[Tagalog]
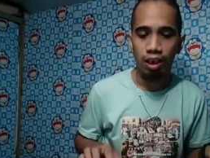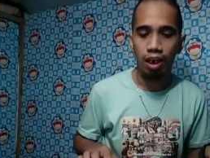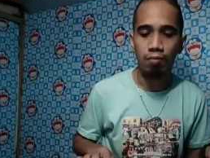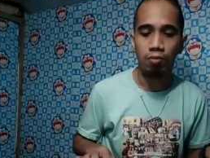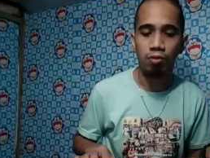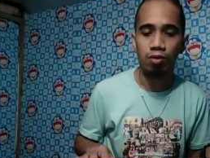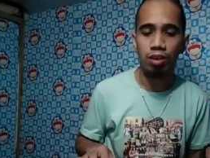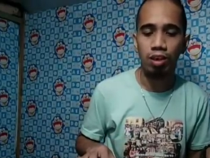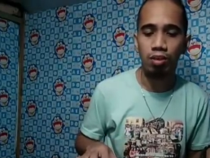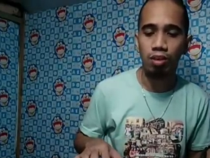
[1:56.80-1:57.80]
Kaya po
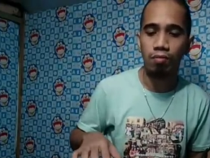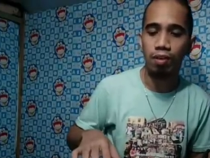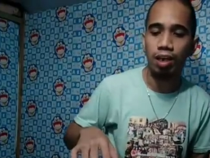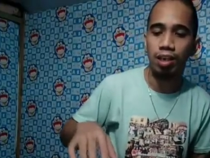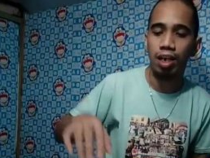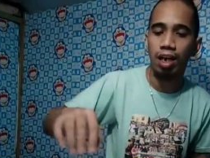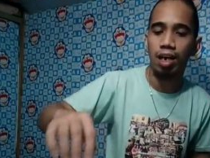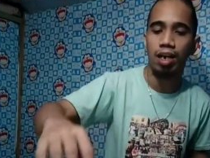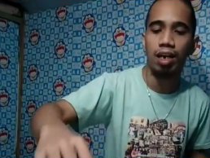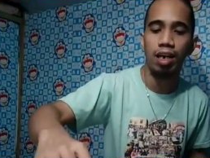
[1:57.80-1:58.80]
tingin ko ay eh, maganda ang
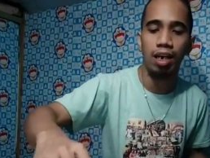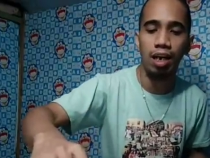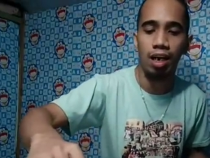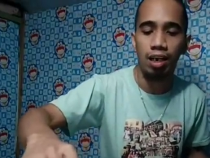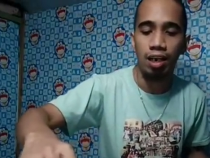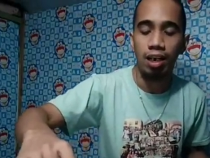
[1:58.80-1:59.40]
karera na